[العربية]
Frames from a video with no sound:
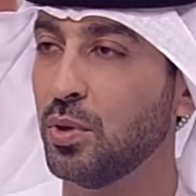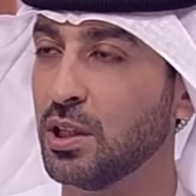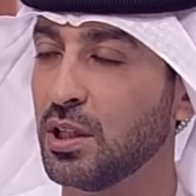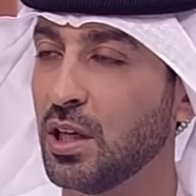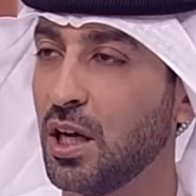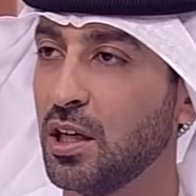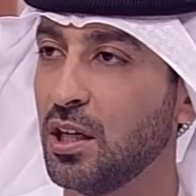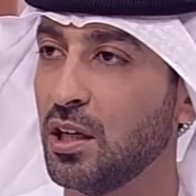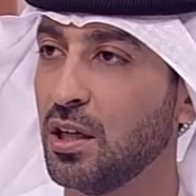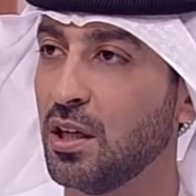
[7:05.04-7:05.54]

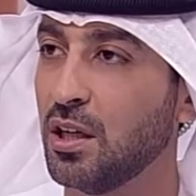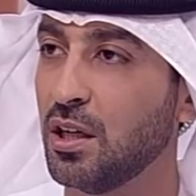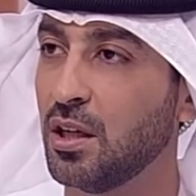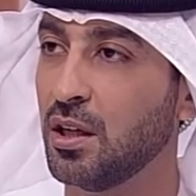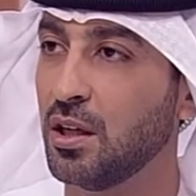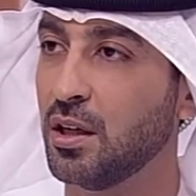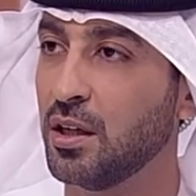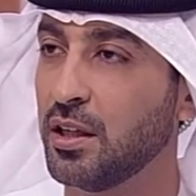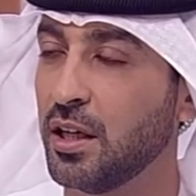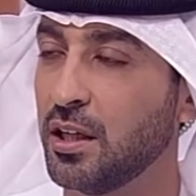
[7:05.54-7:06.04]
وادخال
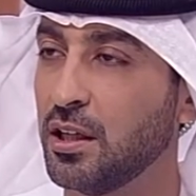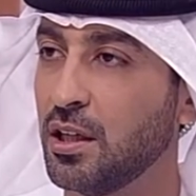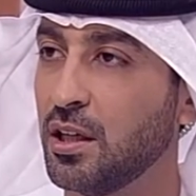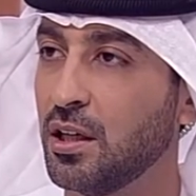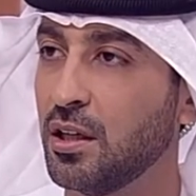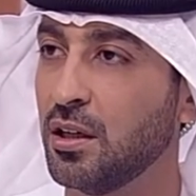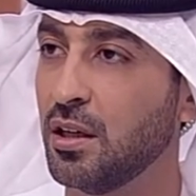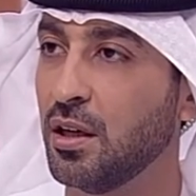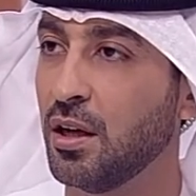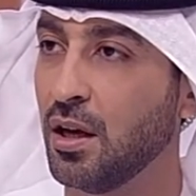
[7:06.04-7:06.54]
يعني
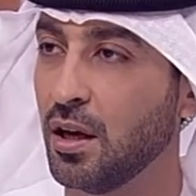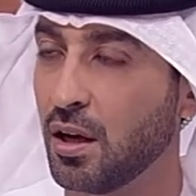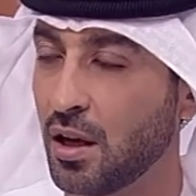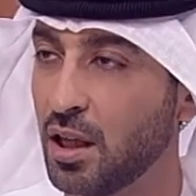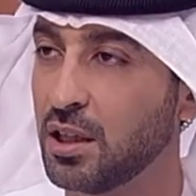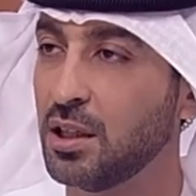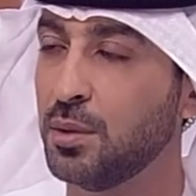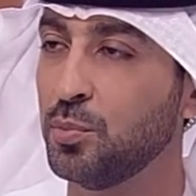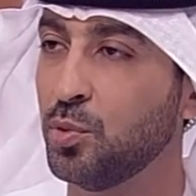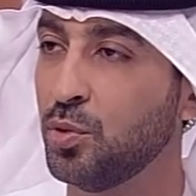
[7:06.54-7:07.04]

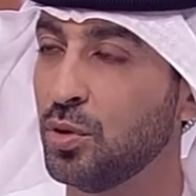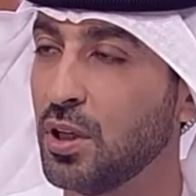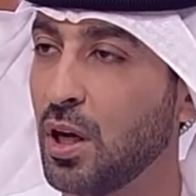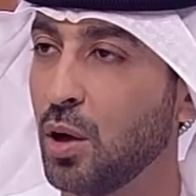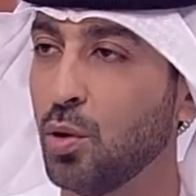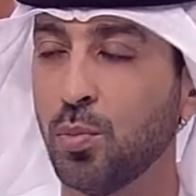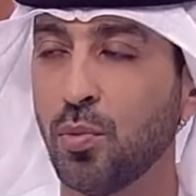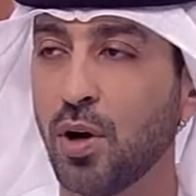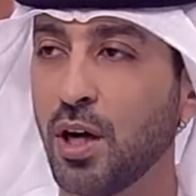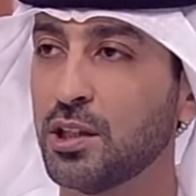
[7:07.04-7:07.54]
القادمون
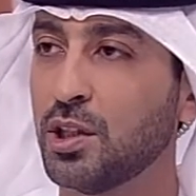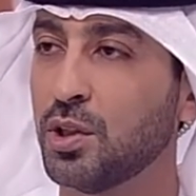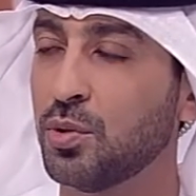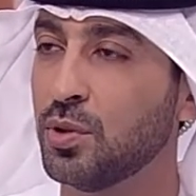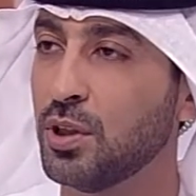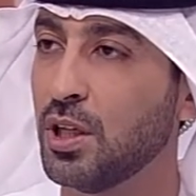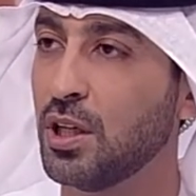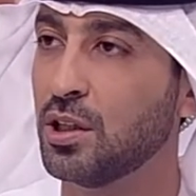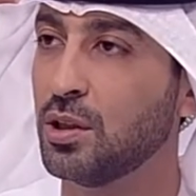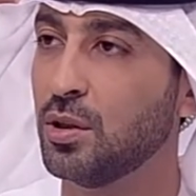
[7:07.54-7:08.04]
او
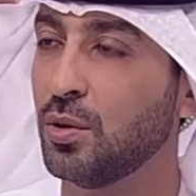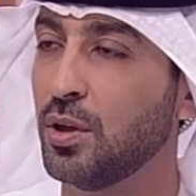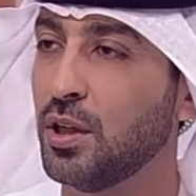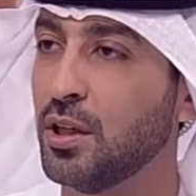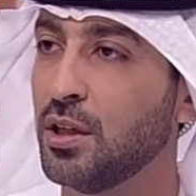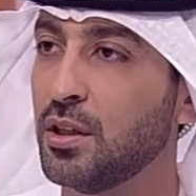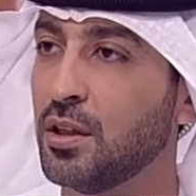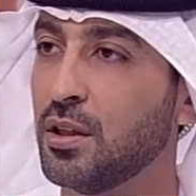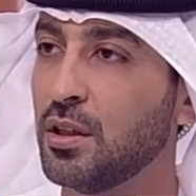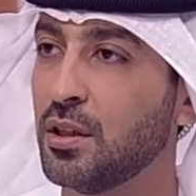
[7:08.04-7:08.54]
المغادرون الى الدوله